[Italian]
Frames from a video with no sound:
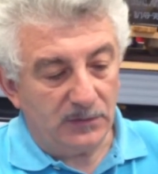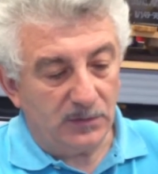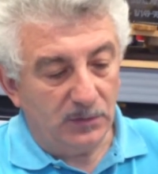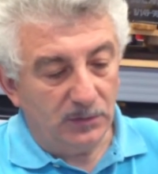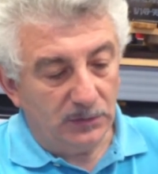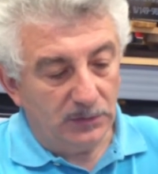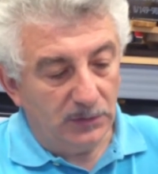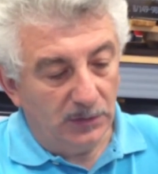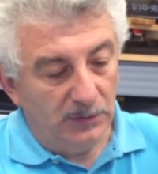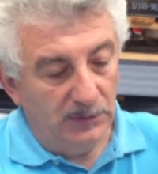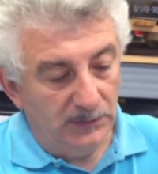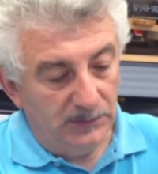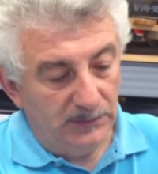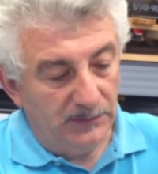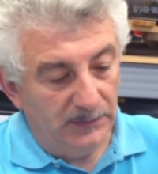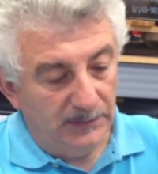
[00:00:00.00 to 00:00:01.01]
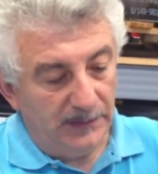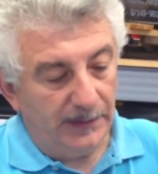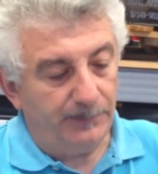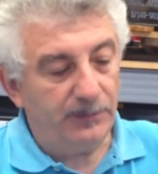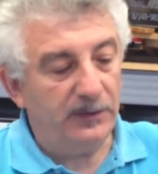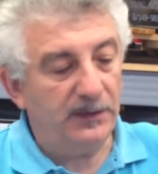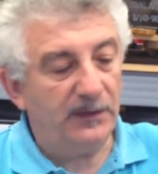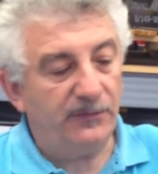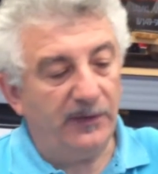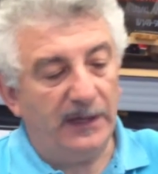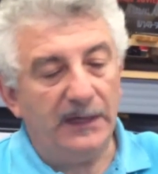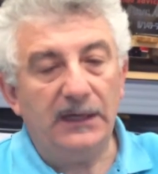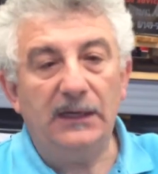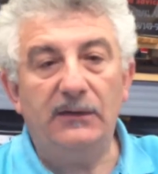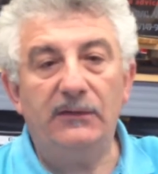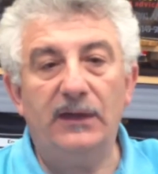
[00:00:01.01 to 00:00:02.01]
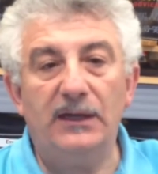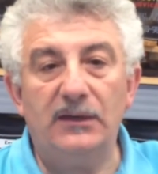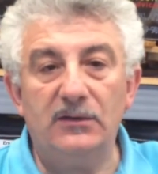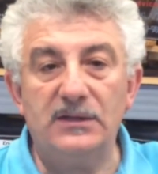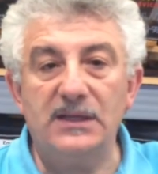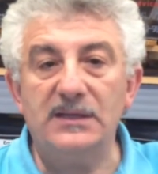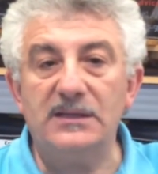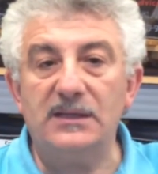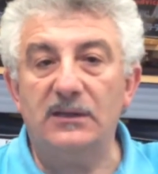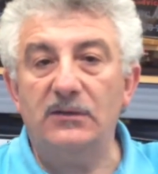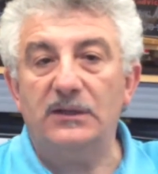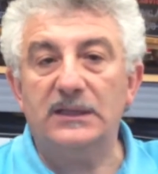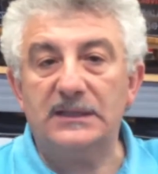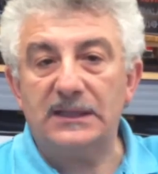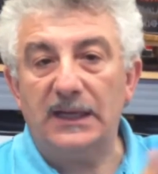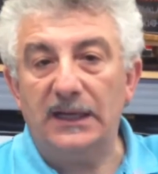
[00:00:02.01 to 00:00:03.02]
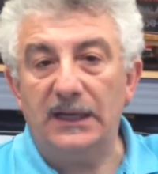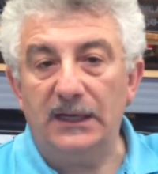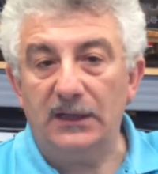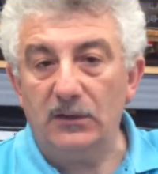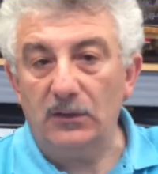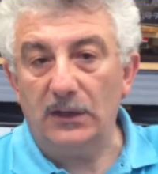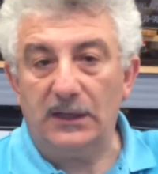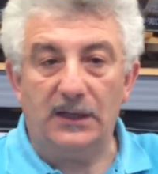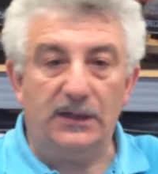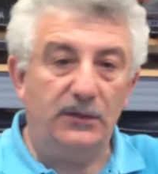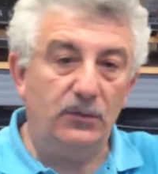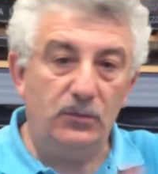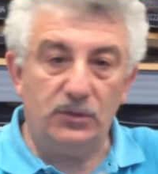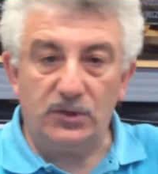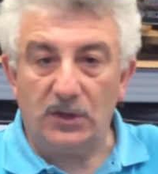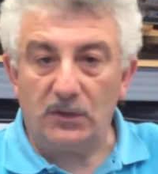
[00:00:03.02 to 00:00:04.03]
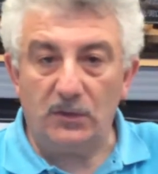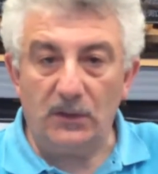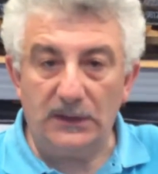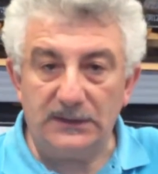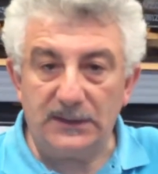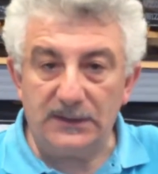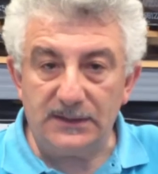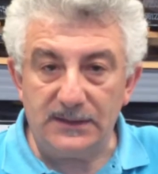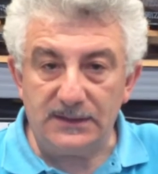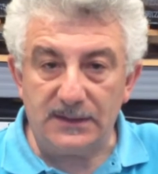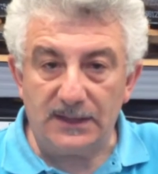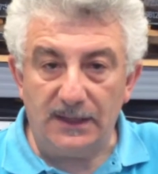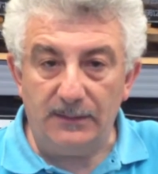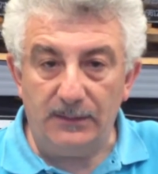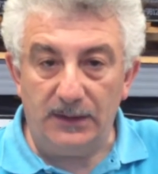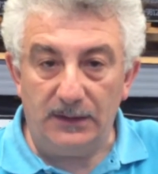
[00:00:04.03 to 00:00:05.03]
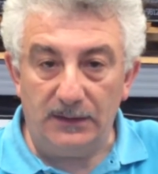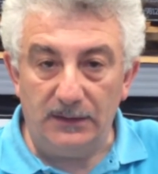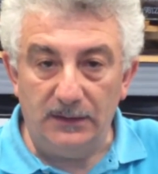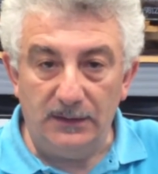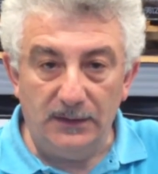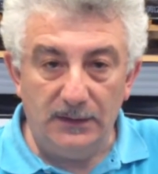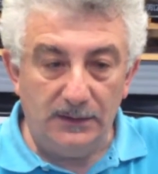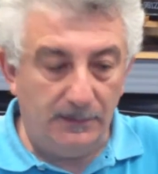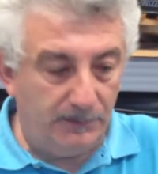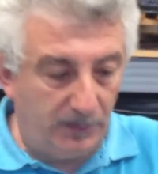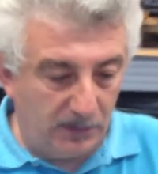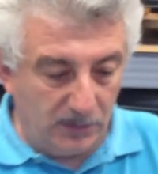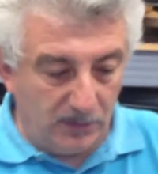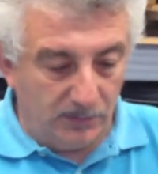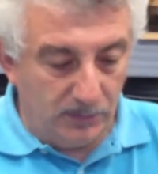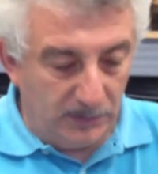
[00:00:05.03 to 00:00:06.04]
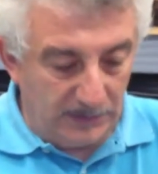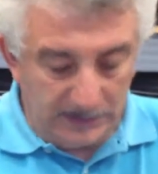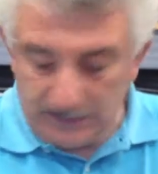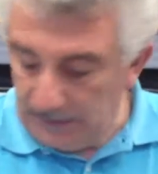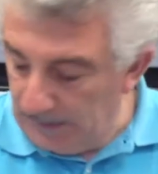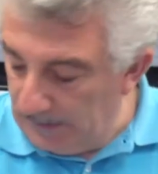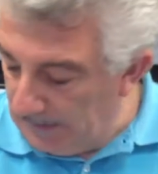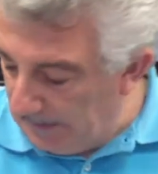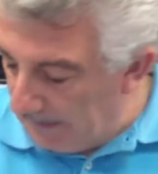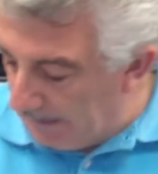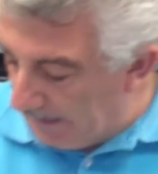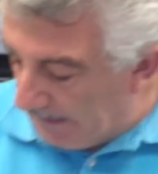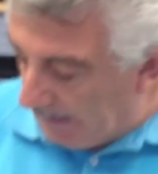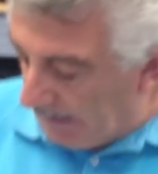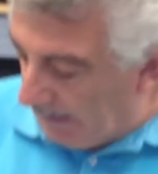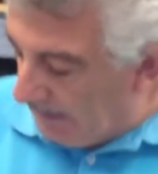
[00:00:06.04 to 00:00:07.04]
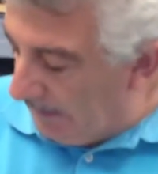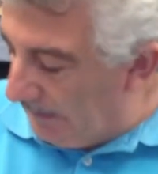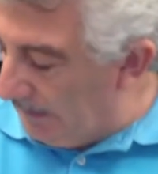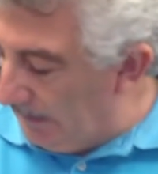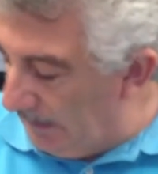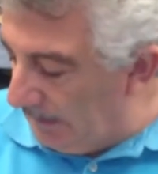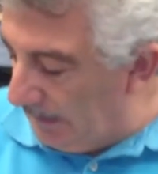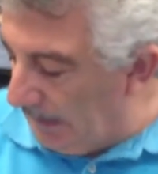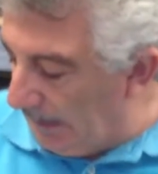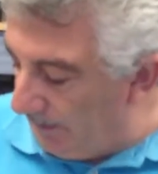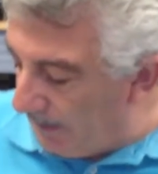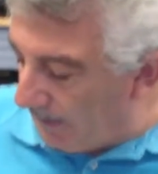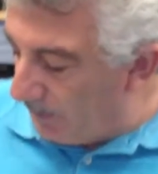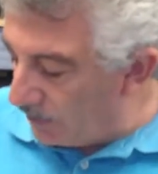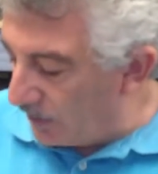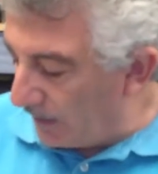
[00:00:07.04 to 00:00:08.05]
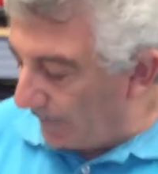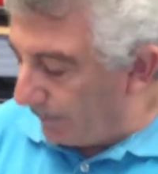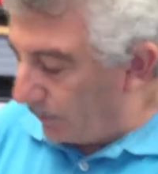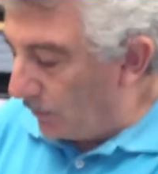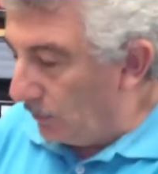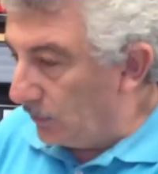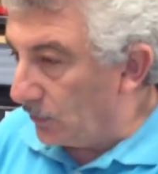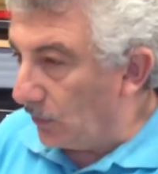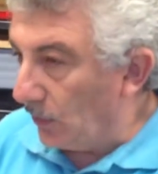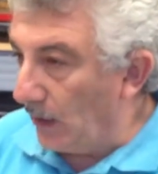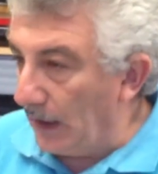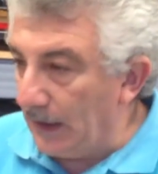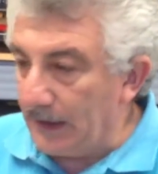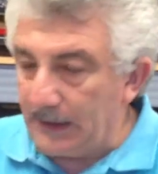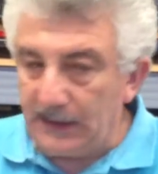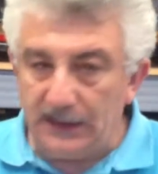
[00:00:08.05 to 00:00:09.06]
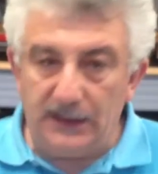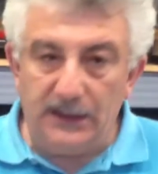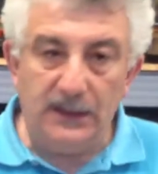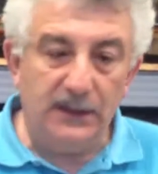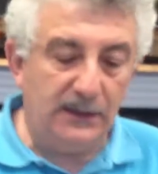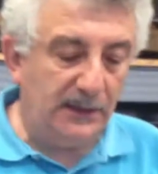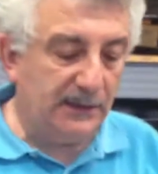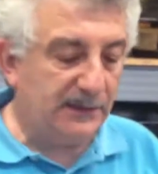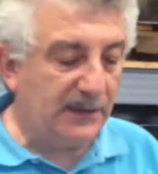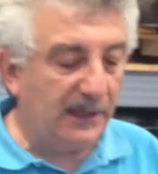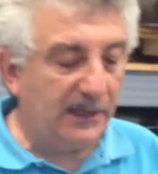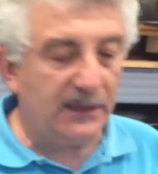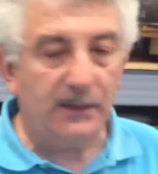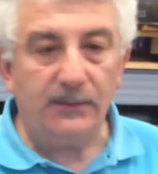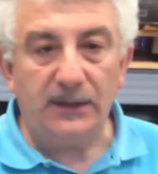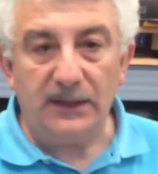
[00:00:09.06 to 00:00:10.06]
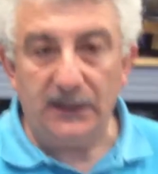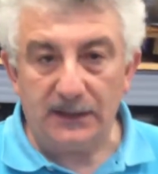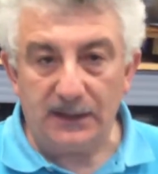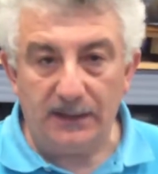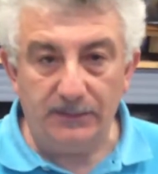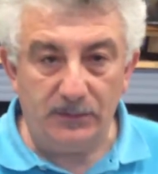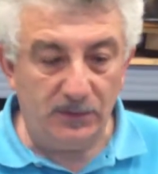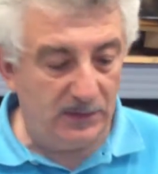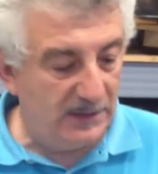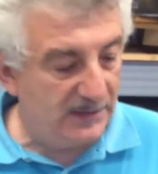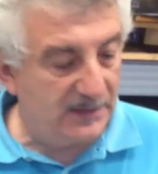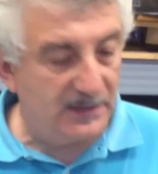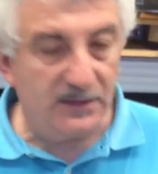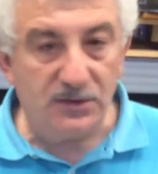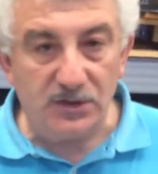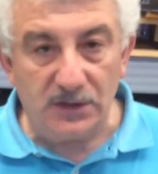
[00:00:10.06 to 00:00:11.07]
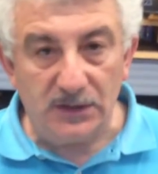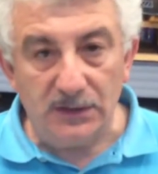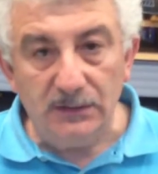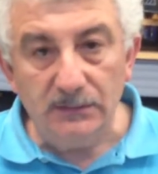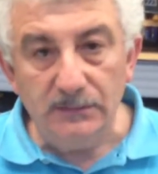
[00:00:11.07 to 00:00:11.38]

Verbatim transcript: sotto e poter fare il livello senza dover stare con la cannuccia o altri sistemi poco puliti. Abbiamo già pronto anche gli attacchi per il cambio DSG.